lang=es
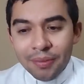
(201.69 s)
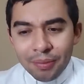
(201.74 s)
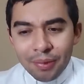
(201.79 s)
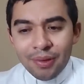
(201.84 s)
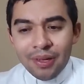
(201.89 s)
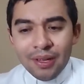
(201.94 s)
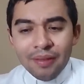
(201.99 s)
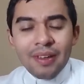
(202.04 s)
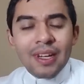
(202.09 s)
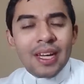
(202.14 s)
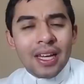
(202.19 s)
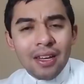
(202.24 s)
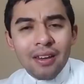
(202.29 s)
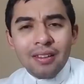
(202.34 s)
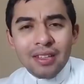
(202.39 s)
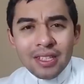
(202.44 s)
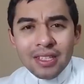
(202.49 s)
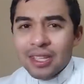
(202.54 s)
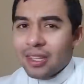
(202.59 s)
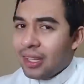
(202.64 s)
Pero el
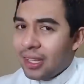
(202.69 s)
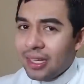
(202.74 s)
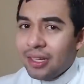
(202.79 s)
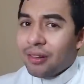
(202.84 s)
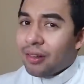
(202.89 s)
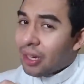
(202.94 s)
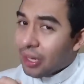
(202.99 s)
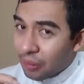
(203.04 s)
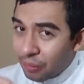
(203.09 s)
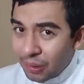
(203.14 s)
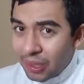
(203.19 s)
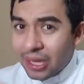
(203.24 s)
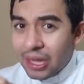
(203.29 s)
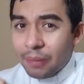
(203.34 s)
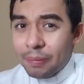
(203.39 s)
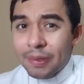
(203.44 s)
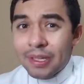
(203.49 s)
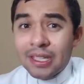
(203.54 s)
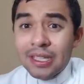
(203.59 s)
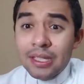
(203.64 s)
Evangelio de este día nos
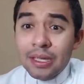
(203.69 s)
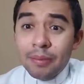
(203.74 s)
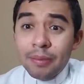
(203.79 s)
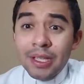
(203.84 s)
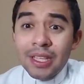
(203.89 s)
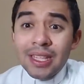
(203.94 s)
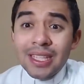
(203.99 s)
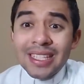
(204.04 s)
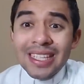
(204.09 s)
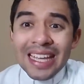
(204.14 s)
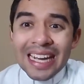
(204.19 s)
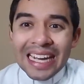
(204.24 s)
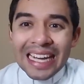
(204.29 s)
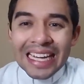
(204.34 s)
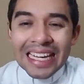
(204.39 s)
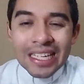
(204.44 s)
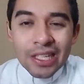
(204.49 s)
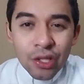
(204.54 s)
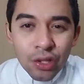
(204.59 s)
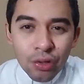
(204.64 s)
recuerda precisamente esa
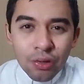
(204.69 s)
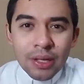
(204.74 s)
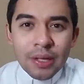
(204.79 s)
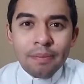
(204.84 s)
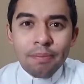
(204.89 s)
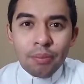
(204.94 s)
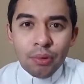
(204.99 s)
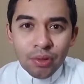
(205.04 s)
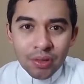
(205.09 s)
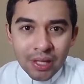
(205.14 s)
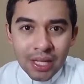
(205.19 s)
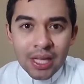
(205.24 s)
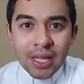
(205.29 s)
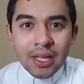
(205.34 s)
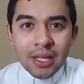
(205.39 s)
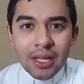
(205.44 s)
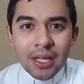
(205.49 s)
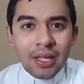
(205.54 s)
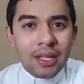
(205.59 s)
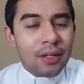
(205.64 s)
relación
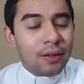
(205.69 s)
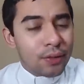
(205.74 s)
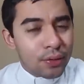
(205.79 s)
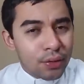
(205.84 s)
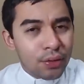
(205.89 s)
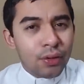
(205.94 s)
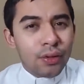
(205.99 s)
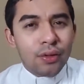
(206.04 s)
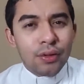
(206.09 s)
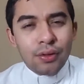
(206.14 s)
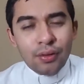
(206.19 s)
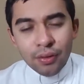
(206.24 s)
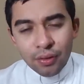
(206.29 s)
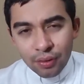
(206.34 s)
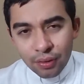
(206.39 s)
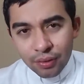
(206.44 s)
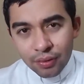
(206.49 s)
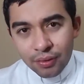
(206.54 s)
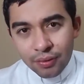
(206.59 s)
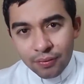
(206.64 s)
importante de nosotros
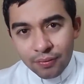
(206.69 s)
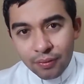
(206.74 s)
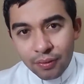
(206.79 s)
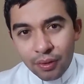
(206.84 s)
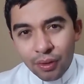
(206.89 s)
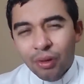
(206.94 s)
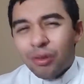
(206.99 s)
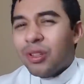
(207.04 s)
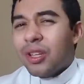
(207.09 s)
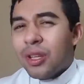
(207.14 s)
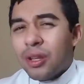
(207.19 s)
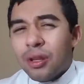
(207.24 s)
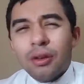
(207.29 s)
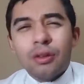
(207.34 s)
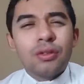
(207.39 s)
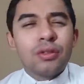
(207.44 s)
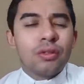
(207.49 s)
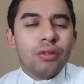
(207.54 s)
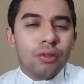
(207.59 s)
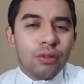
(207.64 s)
con Dios o de
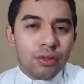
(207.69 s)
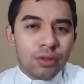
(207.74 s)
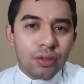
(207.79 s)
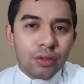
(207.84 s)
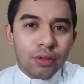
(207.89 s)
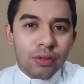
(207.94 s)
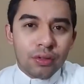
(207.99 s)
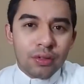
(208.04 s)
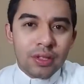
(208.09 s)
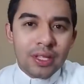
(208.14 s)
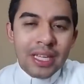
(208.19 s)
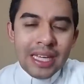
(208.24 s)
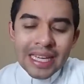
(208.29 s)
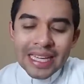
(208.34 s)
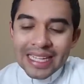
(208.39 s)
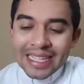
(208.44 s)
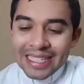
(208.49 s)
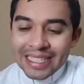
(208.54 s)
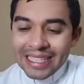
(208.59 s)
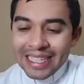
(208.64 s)
Dios con nosotros.
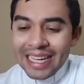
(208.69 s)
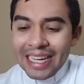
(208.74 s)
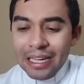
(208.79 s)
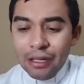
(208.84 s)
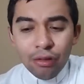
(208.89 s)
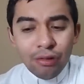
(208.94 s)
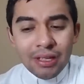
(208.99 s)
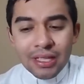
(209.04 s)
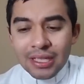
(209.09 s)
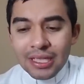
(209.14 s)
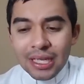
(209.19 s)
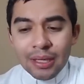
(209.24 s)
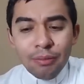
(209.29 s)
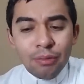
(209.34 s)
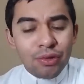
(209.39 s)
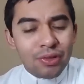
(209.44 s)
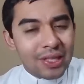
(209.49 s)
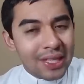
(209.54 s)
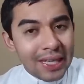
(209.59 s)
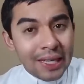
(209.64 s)
Ya no les
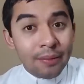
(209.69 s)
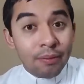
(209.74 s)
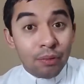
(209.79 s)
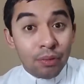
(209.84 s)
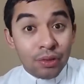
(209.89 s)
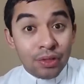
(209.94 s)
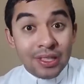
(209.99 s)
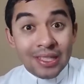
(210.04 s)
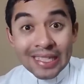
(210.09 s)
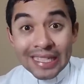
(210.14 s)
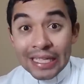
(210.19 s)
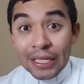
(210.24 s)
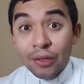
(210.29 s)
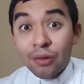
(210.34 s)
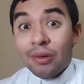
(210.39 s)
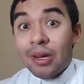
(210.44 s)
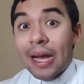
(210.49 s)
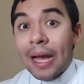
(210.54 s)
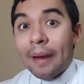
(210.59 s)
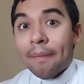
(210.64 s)
llamo siervos,
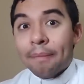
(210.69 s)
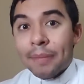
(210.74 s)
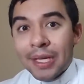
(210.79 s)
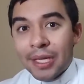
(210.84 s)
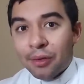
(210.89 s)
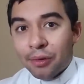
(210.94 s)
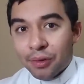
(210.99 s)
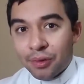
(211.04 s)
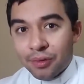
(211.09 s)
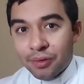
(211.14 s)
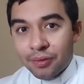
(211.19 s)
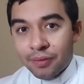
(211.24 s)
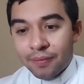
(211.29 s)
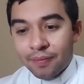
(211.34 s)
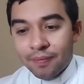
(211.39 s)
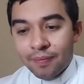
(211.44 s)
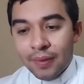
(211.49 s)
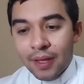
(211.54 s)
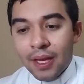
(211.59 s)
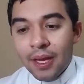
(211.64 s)
sino amigos.
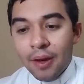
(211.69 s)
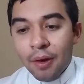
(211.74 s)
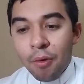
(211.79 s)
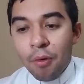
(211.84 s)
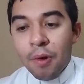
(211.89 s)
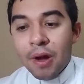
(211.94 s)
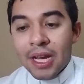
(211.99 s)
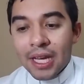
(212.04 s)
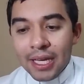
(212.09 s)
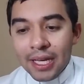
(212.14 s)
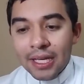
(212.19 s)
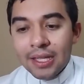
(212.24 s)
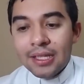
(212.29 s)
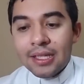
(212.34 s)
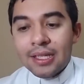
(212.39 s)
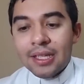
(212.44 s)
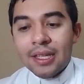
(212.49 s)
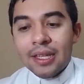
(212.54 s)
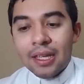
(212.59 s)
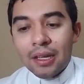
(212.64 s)
Juan
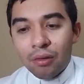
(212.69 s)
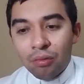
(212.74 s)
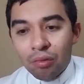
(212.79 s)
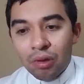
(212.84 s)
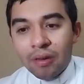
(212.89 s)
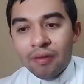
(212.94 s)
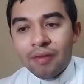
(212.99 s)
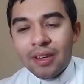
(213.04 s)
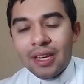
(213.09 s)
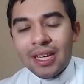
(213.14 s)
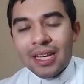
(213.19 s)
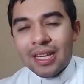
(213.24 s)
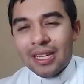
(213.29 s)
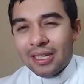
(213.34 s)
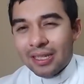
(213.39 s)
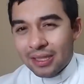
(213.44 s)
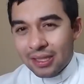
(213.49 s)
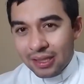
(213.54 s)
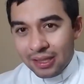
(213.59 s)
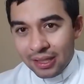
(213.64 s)
15 del 9
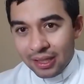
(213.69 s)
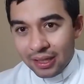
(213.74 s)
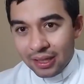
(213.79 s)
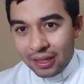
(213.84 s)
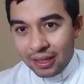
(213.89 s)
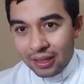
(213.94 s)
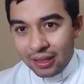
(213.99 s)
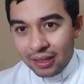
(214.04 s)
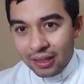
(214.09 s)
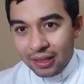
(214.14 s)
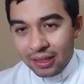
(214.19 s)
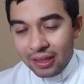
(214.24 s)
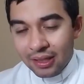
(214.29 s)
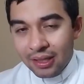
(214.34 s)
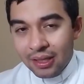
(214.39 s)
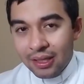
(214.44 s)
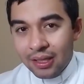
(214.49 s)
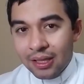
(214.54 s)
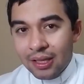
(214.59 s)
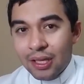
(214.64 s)
al 17.
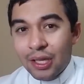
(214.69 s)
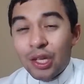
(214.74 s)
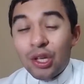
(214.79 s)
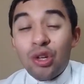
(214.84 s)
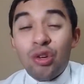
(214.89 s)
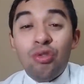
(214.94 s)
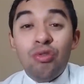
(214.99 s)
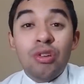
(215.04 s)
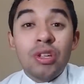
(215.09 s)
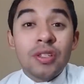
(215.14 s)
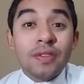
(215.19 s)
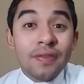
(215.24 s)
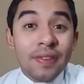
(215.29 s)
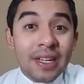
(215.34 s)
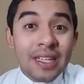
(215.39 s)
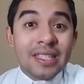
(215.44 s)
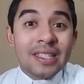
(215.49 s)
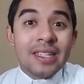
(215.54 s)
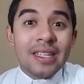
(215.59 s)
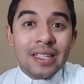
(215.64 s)
No es
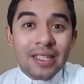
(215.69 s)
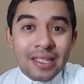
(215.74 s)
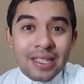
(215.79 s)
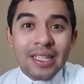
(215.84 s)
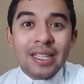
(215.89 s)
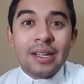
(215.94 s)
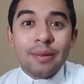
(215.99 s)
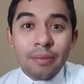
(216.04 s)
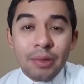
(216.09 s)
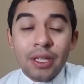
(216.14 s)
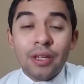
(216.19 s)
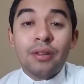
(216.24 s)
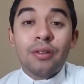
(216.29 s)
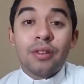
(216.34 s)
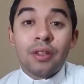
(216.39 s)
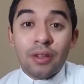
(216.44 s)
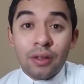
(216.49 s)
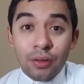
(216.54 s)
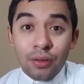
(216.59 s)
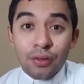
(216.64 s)
fácil ser
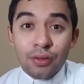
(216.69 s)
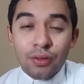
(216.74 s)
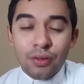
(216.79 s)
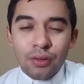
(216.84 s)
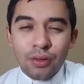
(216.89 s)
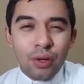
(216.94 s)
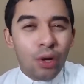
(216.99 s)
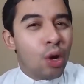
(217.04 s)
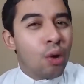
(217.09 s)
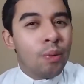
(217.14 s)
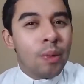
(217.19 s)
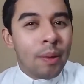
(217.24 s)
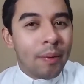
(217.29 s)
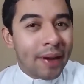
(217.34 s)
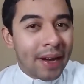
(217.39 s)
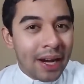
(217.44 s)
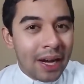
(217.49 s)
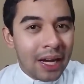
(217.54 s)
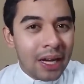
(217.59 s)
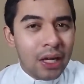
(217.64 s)
amigo de Dios, como
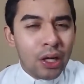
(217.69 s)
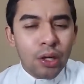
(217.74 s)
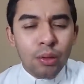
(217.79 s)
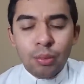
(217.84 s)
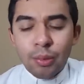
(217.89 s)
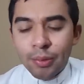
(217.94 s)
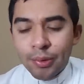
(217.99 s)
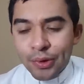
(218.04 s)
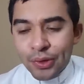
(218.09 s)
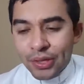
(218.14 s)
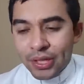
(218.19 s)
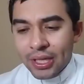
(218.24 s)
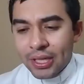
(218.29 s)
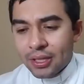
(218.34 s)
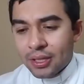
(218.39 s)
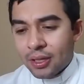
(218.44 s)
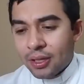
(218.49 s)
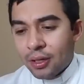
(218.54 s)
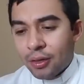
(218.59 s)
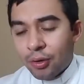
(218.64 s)
Abraham, como
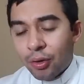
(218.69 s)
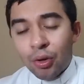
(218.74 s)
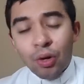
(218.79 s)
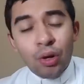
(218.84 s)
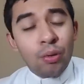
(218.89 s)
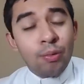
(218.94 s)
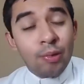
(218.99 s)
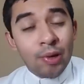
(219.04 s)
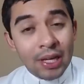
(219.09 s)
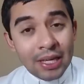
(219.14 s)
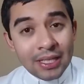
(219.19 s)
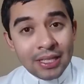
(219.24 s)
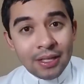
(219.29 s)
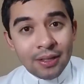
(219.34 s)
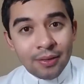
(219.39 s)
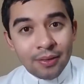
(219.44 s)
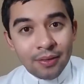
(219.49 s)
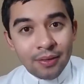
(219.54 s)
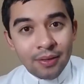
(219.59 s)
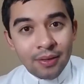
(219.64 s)
Moisés o como
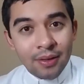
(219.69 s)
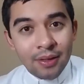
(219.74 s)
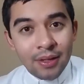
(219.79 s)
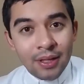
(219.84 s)
Lázaro.